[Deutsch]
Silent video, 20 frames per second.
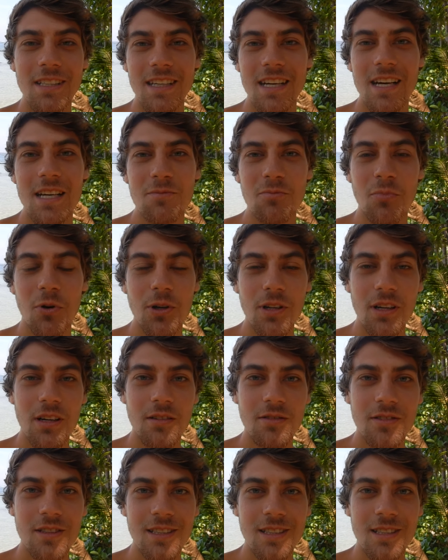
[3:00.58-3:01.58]
Andreas
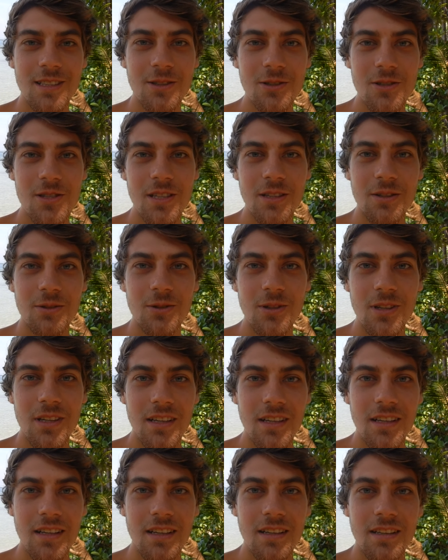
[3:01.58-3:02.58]
Beutel finde ich noch sehr gut.
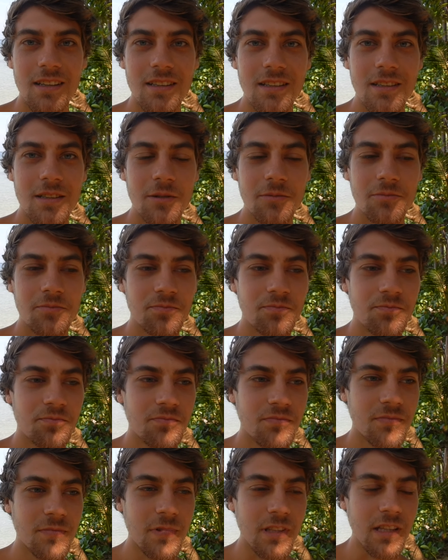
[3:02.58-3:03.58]
Ähm,
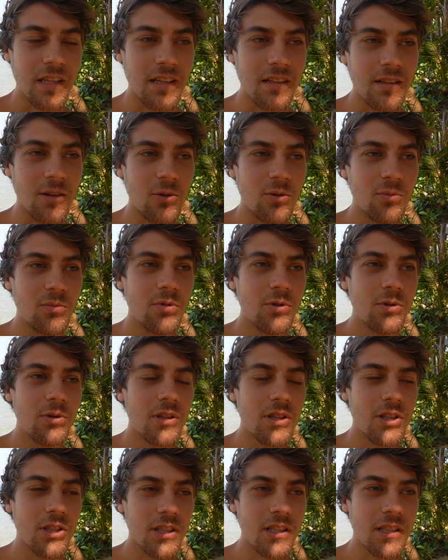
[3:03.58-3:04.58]
er hat auch ein
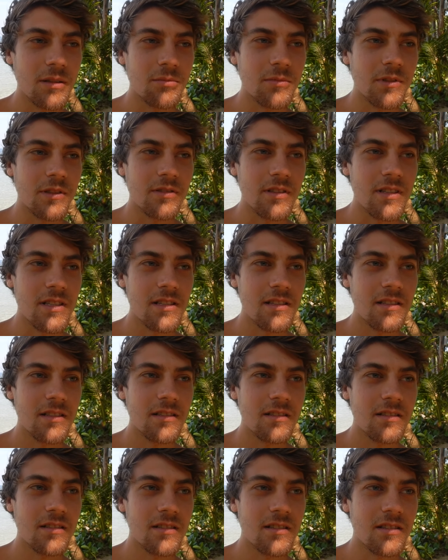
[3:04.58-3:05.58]
Buch geschrieben, ich weiß
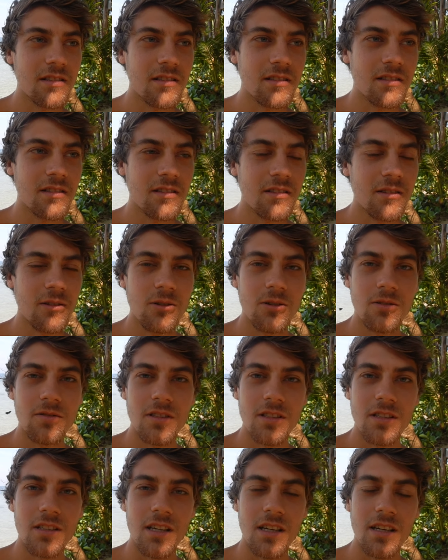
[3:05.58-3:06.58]
nicht, das
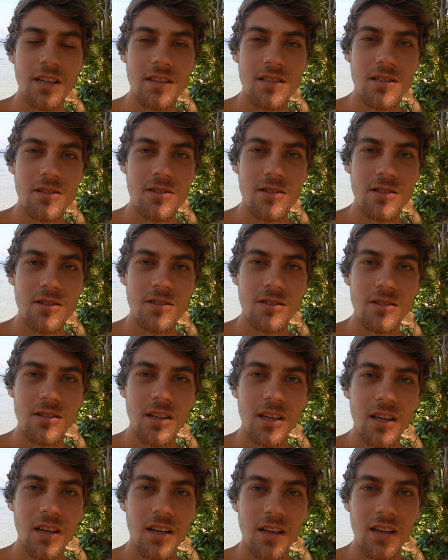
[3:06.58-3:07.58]
geöffnete Herz oder so.
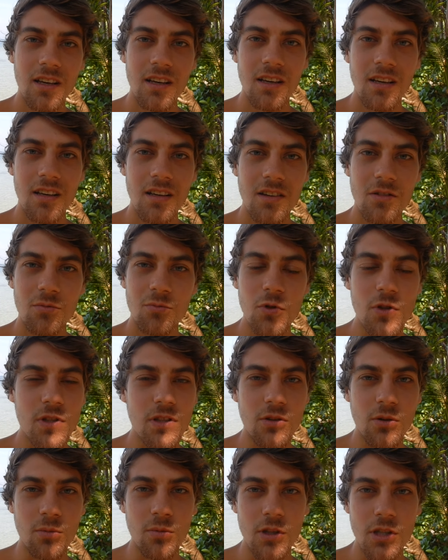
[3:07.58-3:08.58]

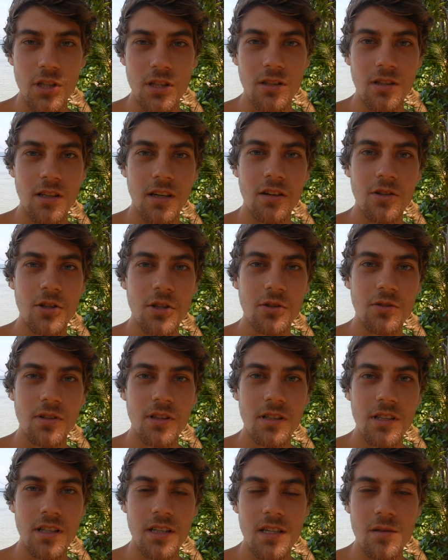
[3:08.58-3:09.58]
Müsst ihr nochmal nachschauen.
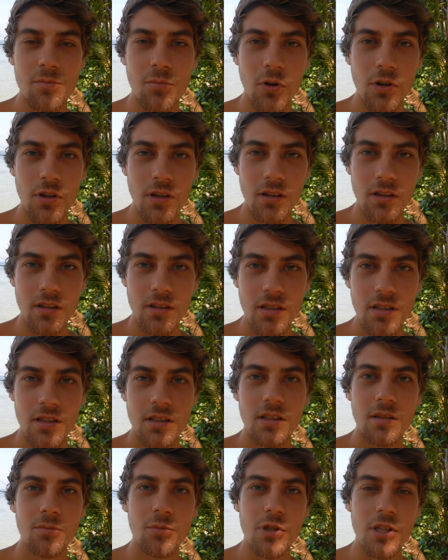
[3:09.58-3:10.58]
Andreas Beutel,
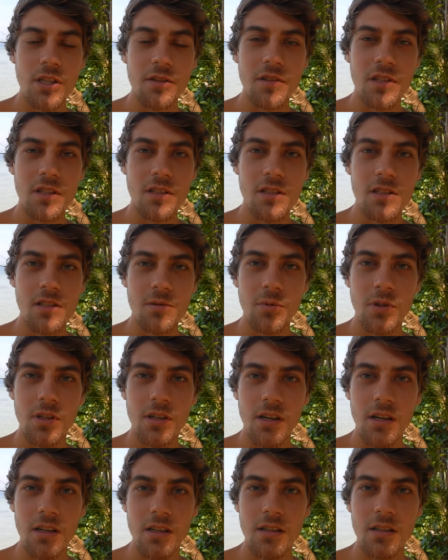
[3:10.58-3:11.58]
der beschäftigt sich
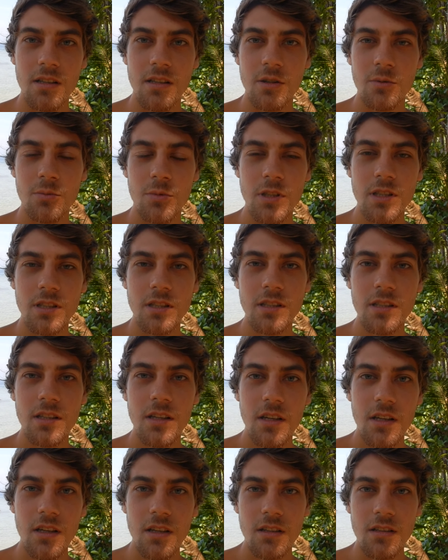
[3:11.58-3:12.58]
mit heiliger Geometrie.
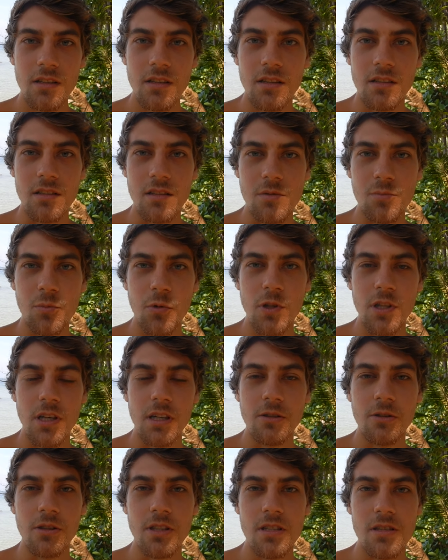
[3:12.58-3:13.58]
Der hat das
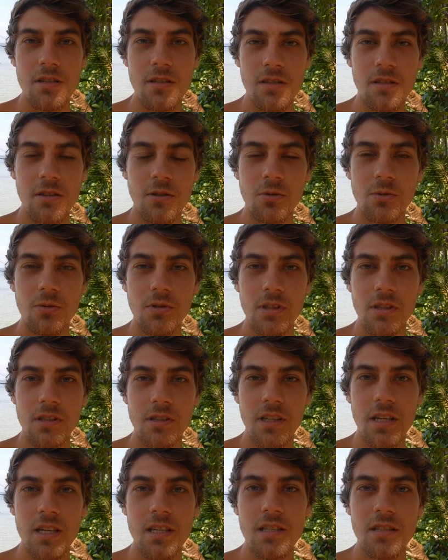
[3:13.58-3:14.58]
Pythagoras-Institut in
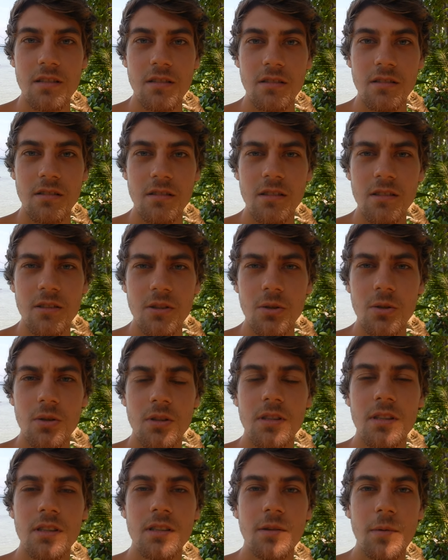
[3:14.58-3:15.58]
Dresden
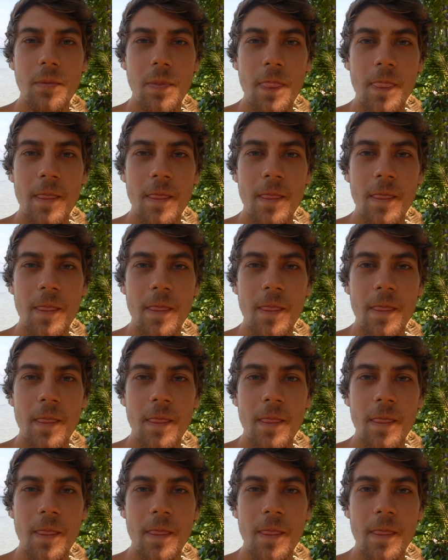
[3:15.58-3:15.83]
gegründet.